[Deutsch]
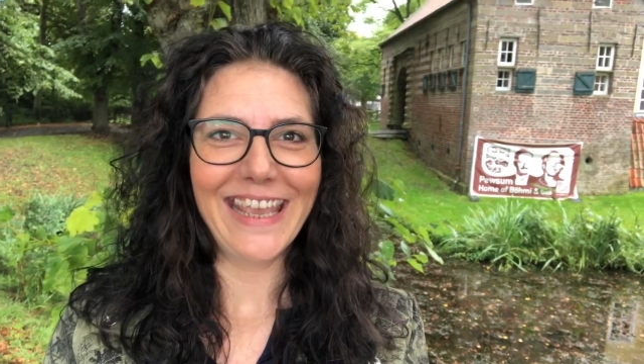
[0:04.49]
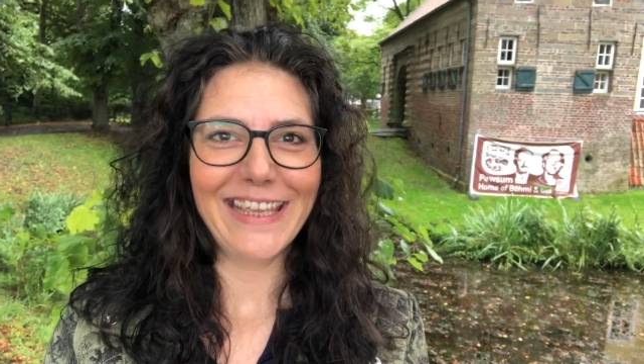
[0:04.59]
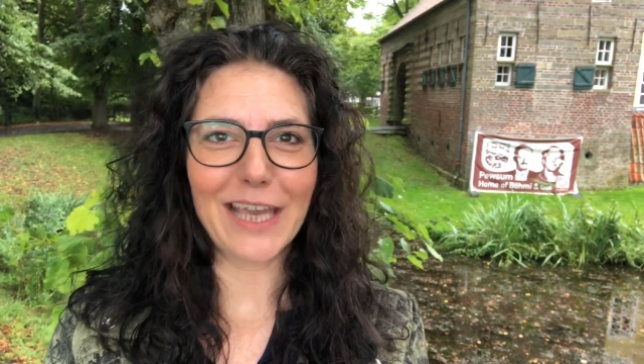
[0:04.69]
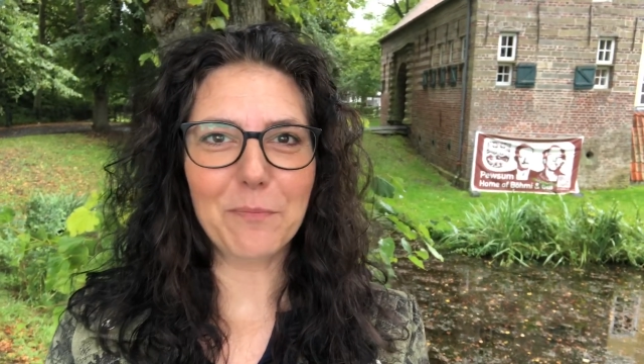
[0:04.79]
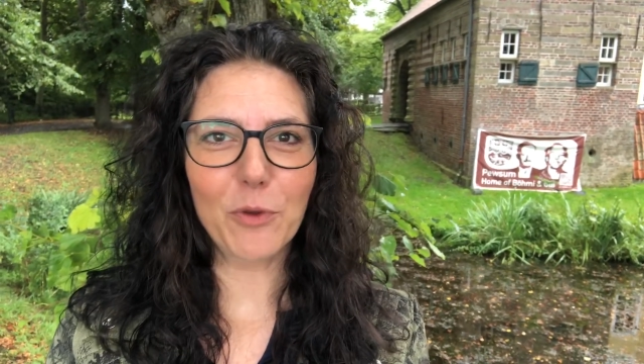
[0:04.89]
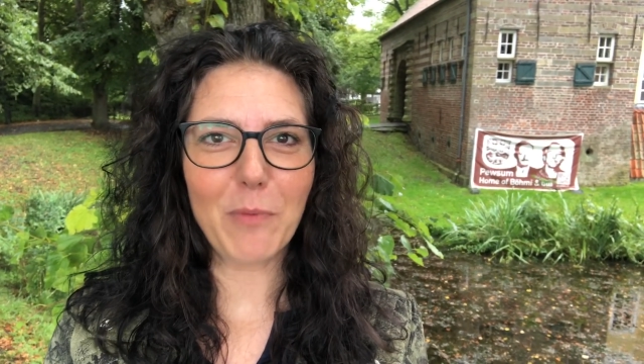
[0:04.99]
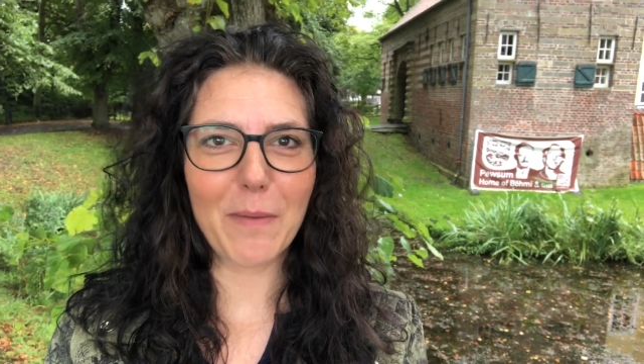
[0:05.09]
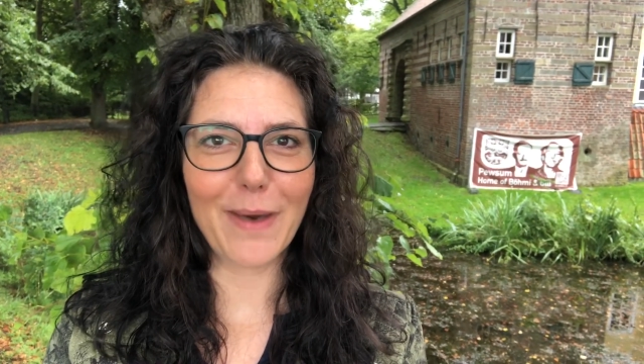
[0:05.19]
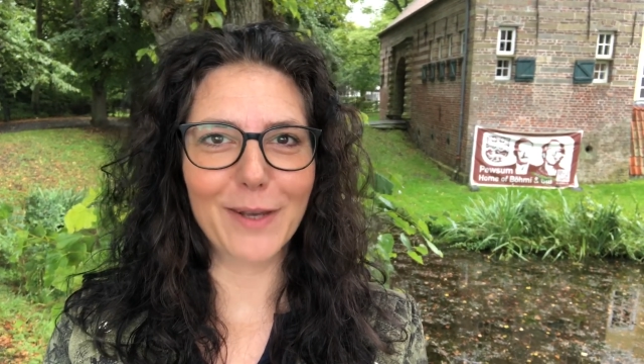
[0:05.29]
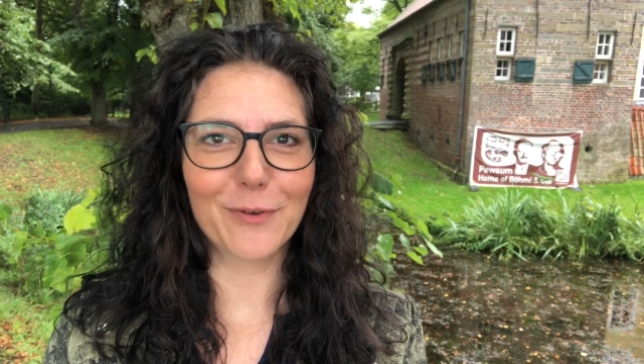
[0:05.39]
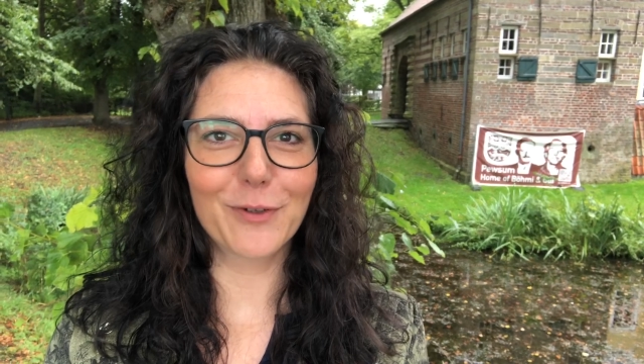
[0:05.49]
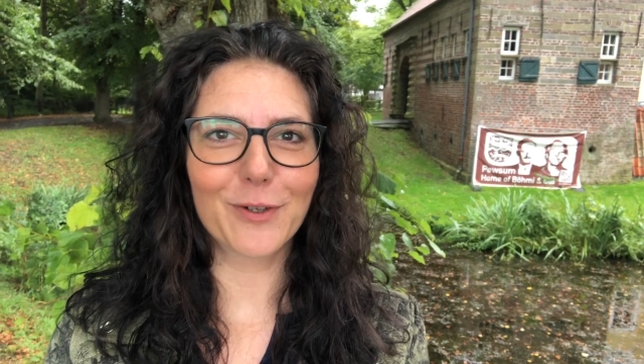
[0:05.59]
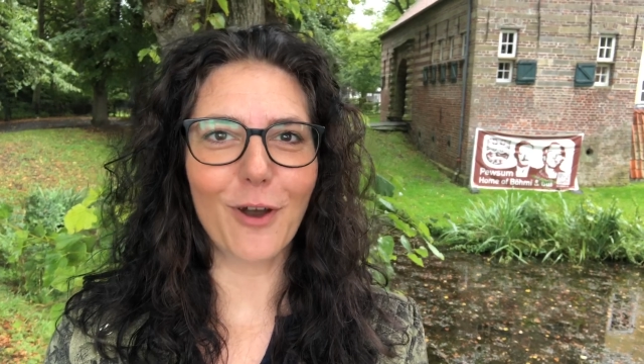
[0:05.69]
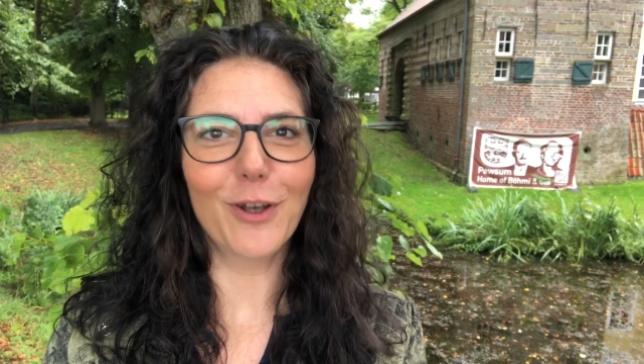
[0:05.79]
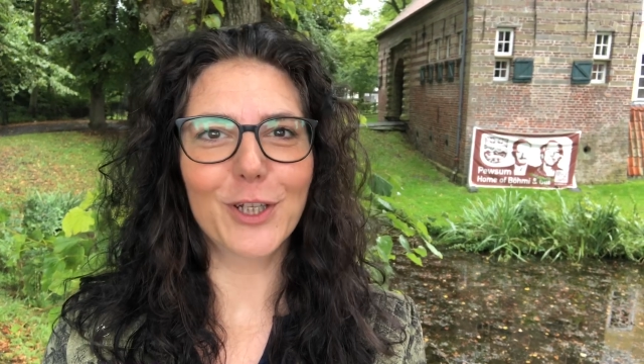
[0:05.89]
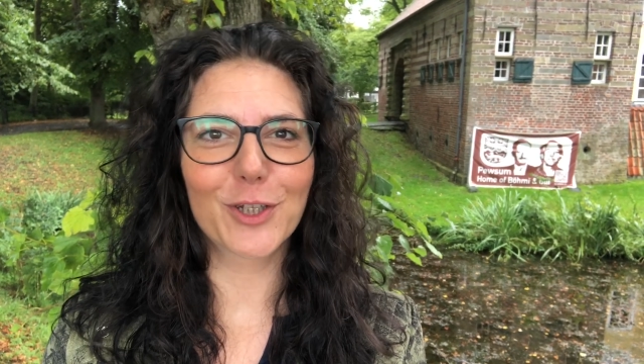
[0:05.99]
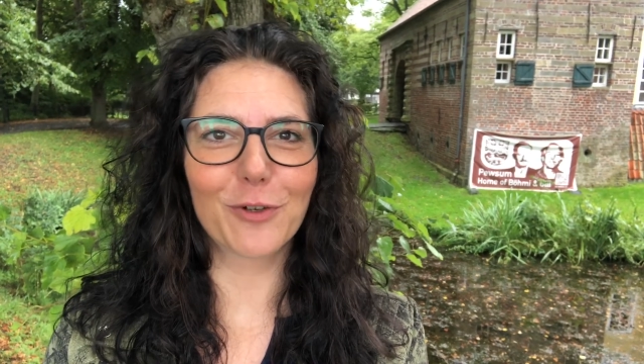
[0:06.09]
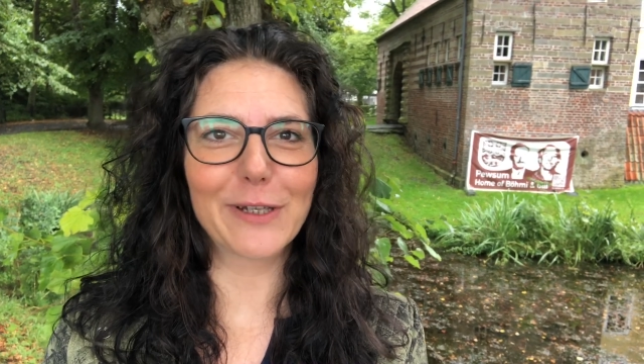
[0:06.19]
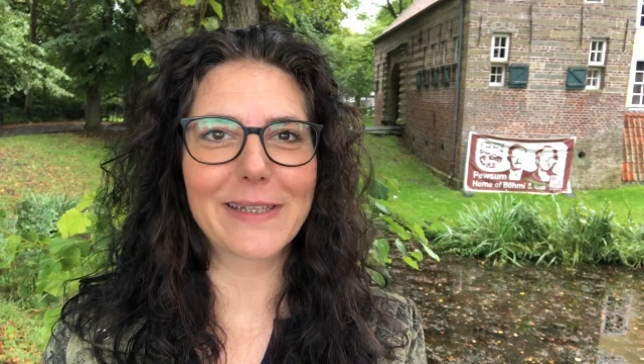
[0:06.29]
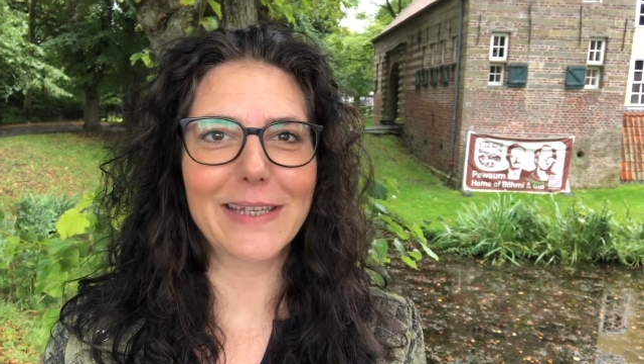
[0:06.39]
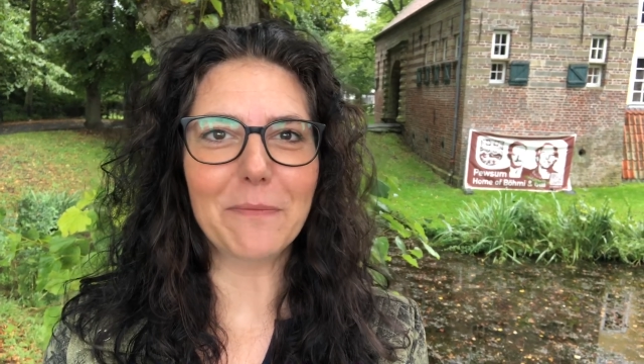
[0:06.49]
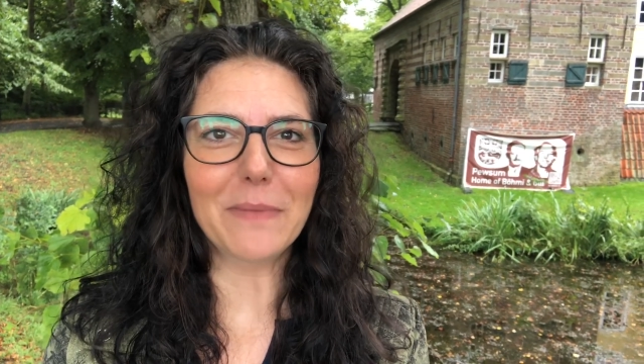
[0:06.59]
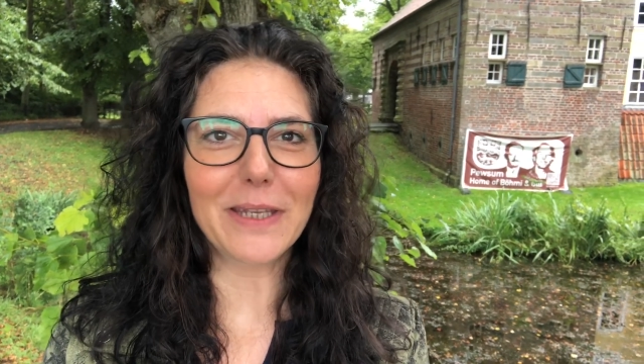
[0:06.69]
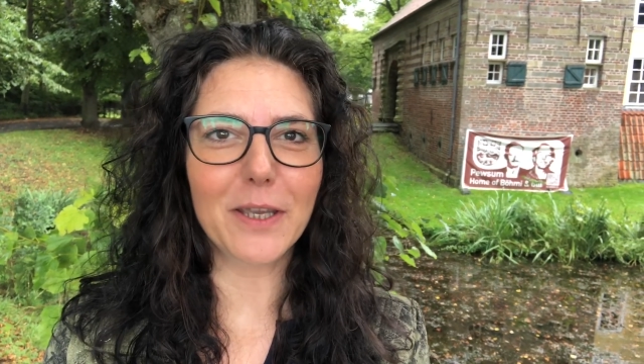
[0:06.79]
Jan Böhmermann und Olli Schulz sind mit